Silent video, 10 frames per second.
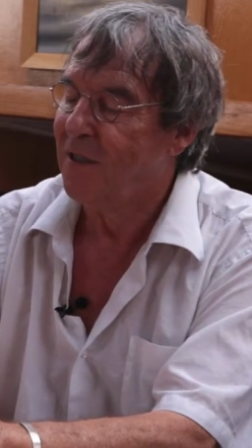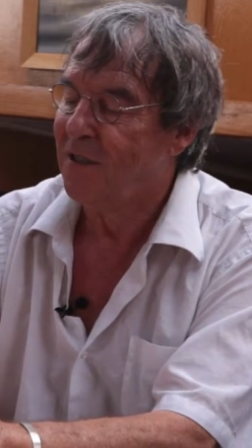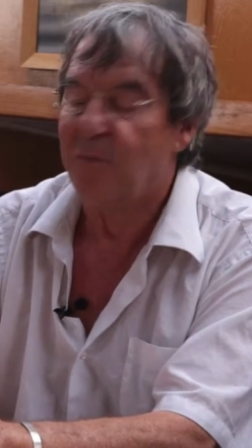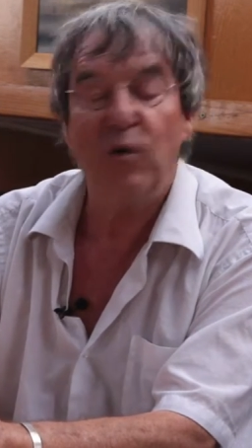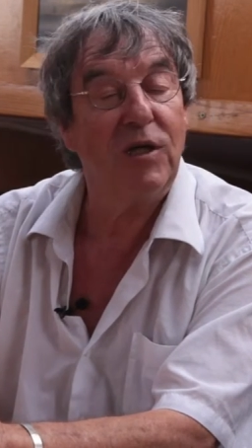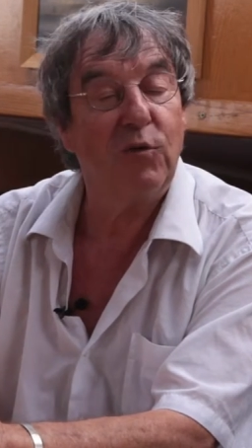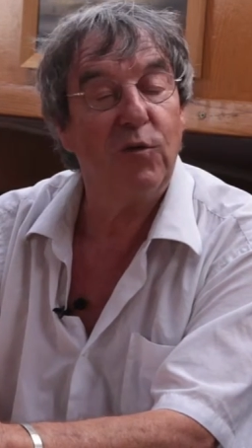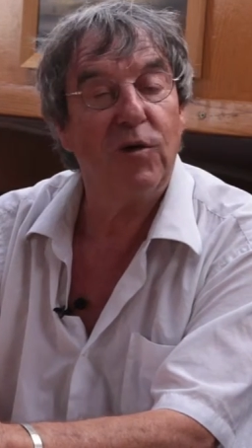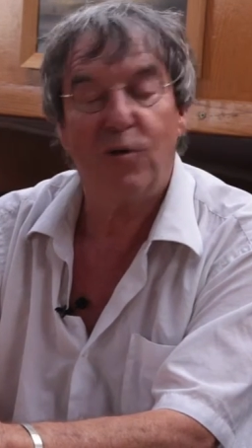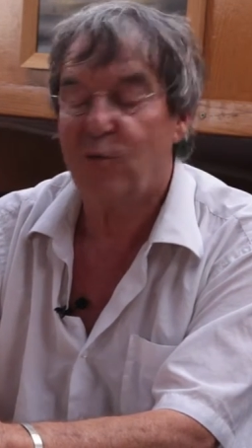des
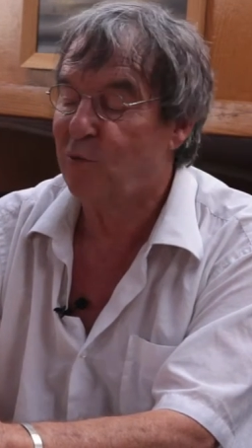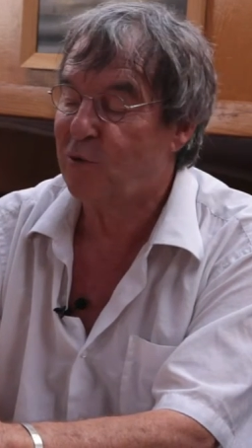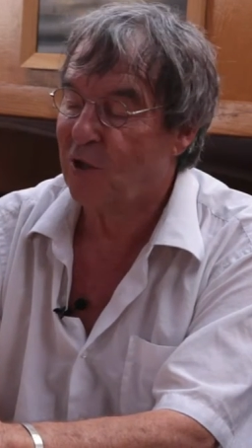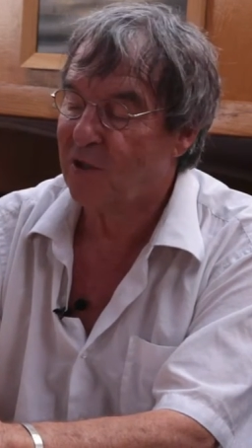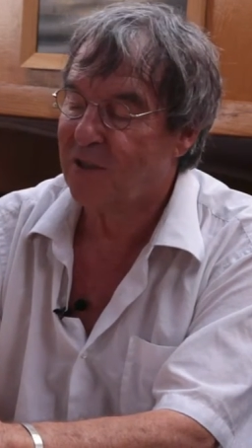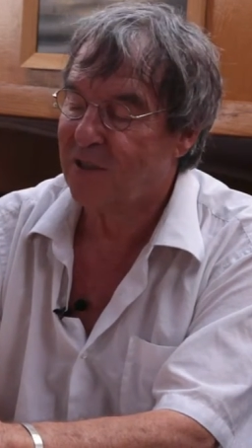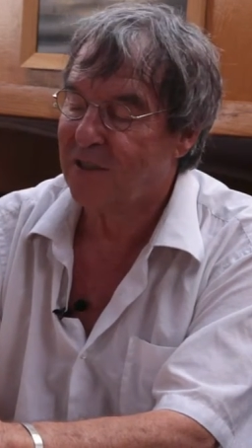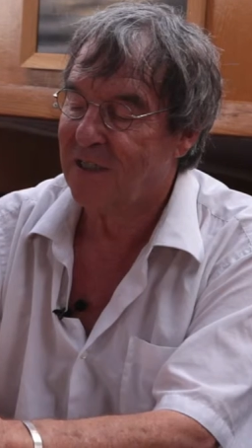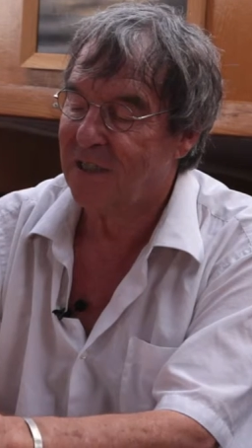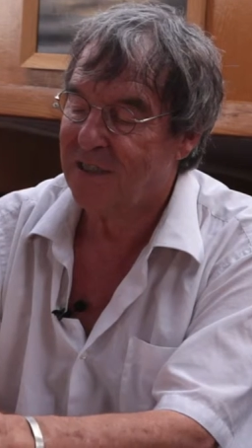molécules de toutes sortes,
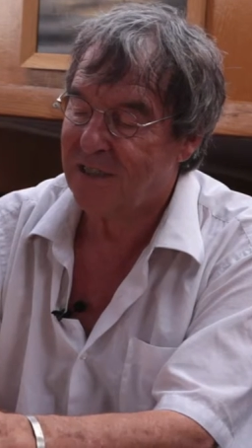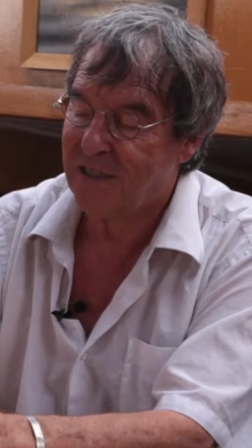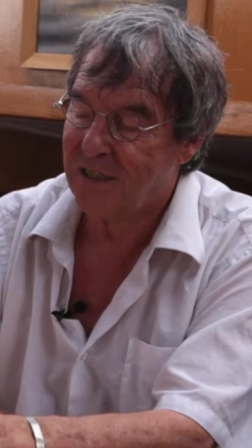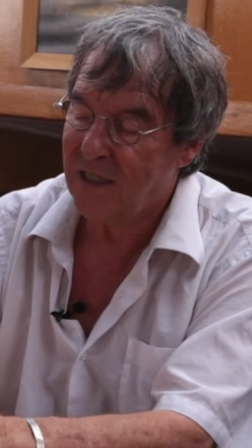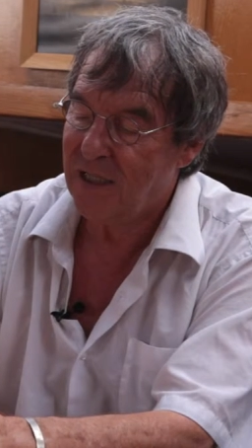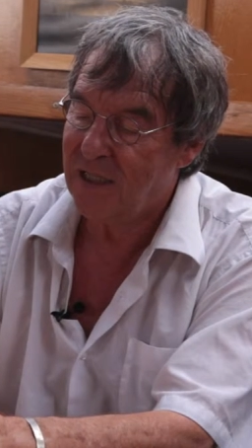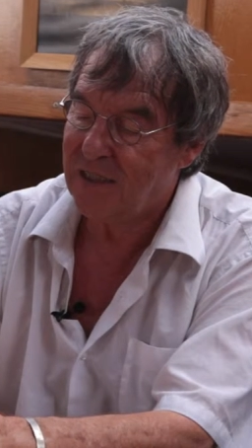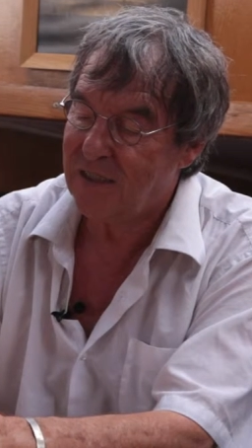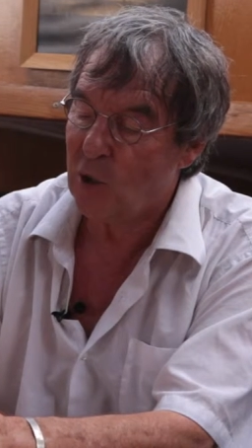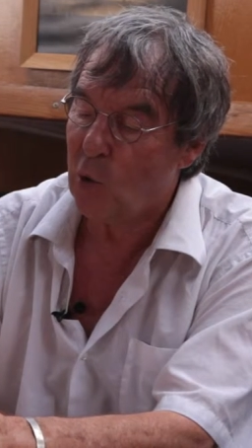et c'est
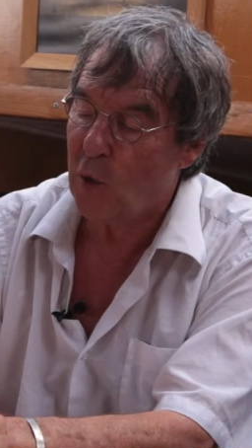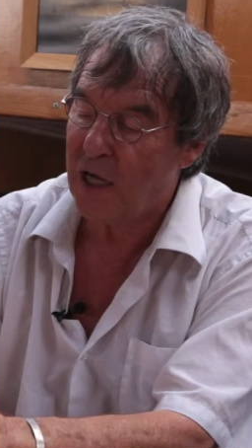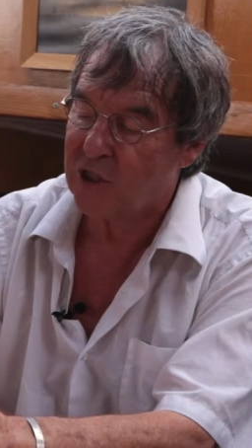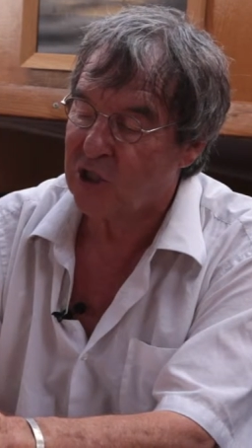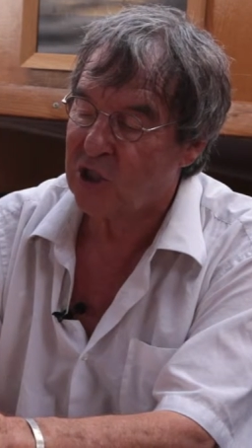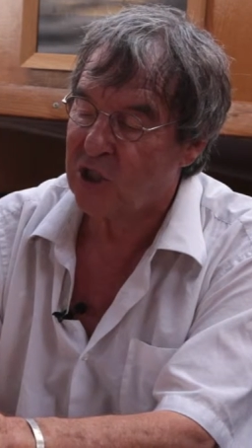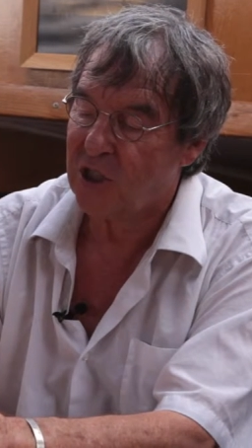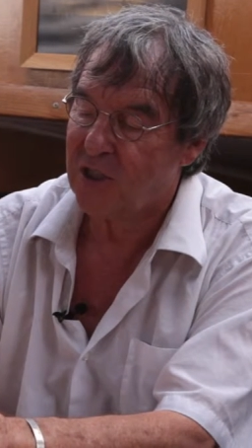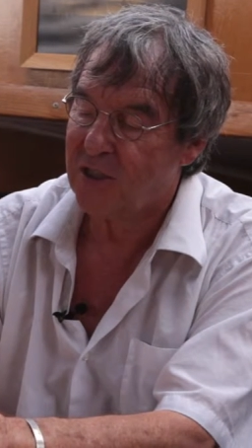EtOH,